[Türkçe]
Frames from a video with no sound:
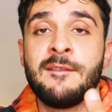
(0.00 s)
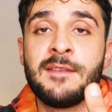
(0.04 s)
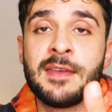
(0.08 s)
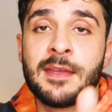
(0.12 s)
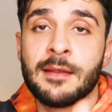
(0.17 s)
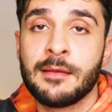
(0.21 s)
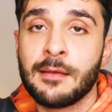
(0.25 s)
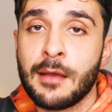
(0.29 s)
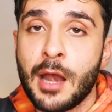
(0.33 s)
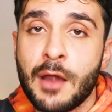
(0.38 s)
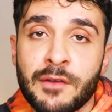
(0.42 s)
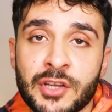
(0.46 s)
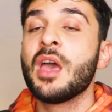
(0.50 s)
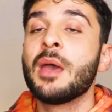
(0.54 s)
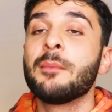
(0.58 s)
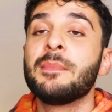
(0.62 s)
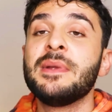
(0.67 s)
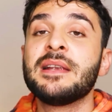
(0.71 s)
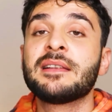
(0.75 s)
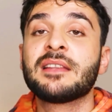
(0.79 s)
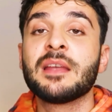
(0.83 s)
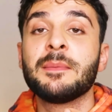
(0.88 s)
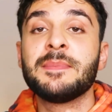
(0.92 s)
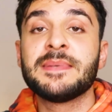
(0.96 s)
sevgililer
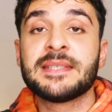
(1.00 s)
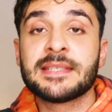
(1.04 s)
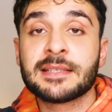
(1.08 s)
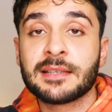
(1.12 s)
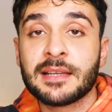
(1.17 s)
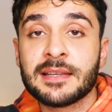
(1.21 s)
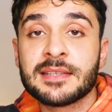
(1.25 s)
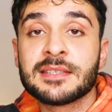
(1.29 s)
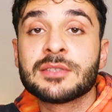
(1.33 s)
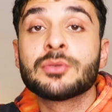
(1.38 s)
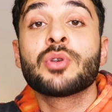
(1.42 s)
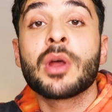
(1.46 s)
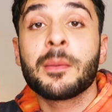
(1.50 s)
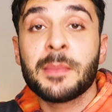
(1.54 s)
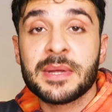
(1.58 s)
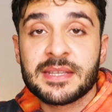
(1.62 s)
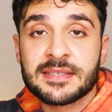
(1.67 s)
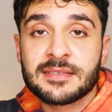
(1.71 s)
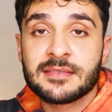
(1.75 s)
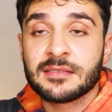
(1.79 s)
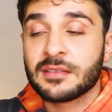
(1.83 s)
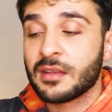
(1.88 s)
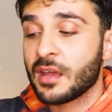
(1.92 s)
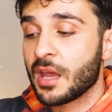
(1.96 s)
birlikte bisiklet
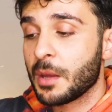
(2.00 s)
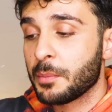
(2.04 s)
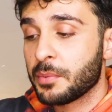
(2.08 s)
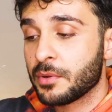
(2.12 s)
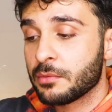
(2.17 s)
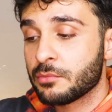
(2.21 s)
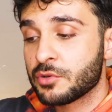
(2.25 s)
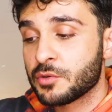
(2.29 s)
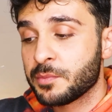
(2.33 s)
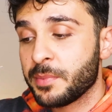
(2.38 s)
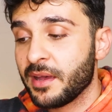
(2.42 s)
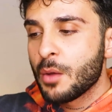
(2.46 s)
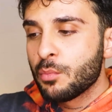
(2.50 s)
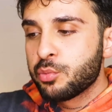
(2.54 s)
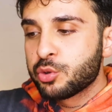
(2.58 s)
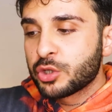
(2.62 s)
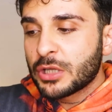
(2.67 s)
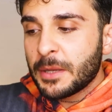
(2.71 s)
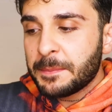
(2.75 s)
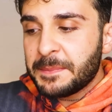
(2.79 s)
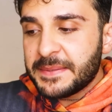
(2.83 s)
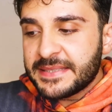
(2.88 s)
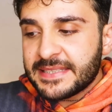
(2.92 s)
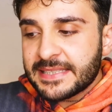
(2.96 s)
süremesin diye yapılmış.
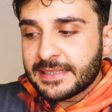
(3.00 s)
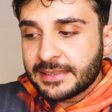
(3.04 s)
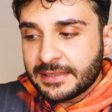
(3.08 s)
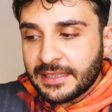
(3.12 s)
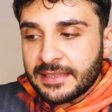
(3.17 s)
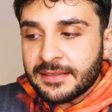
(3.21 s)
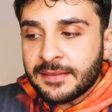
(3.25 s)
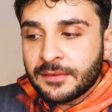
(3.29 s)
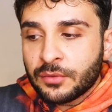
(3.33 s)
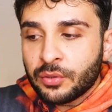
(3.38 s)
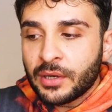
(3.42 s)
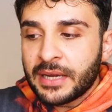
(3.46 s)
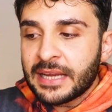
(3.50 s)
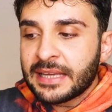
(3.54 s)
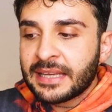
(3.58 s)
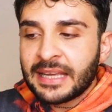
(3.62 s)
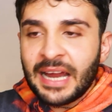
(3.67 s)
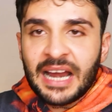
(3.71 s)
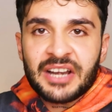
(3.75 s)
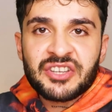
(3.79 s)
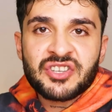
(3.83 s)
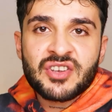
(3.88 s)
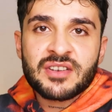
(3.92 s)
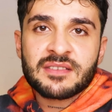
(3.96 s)
Bu da bisiklet sürene
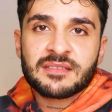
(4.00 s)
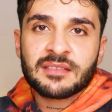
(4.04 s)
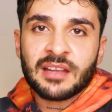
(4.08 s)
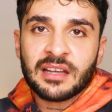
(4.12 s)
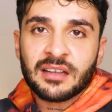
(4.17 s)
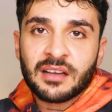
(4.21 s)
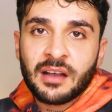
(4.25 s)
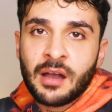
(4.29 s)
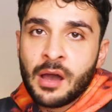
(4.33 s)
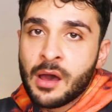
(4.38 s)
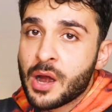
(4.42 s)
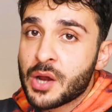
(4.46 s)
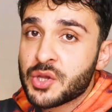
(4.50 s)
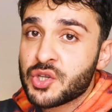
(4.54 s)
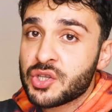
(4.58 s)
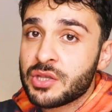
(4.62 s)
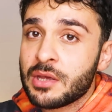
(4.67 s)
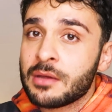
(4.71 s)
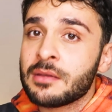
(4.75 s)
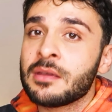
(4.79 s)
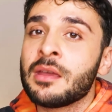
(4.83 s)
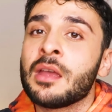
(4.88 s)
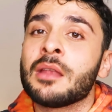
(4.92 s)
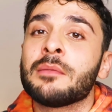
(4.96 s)
gerçekten
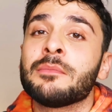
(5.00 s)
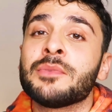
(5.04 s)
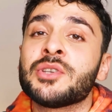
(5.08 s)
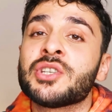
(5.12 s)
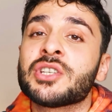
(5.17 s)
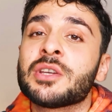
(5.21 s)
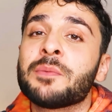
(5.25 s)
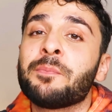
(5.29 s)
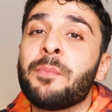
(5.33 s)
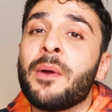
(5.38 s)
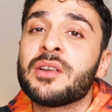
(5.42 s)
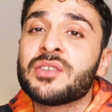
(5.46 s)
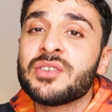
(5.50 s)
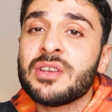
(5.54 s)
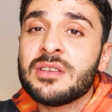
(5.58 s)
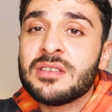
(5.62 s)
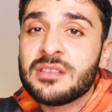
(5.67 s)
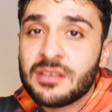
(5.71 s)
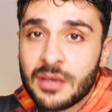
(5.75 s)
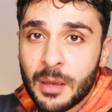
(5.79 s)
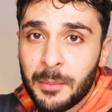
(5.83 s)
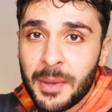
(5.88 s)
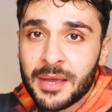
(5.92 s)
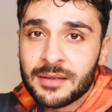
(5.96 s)
Karaca'dan 72 parça
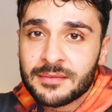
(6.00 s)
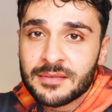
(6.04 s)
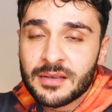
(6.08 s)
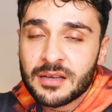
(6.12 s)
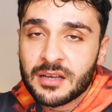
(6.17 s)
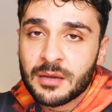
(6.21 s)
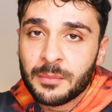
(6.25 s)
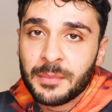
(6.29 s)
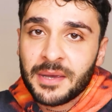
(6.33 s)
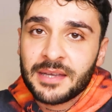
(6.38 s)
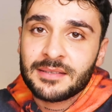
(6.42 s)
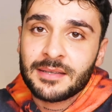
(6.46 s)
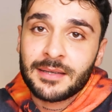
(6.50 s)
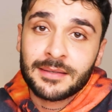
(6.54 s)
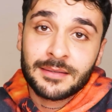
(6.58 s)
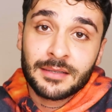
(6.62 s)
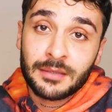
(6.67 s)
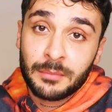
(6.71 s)
yemek takımı hediye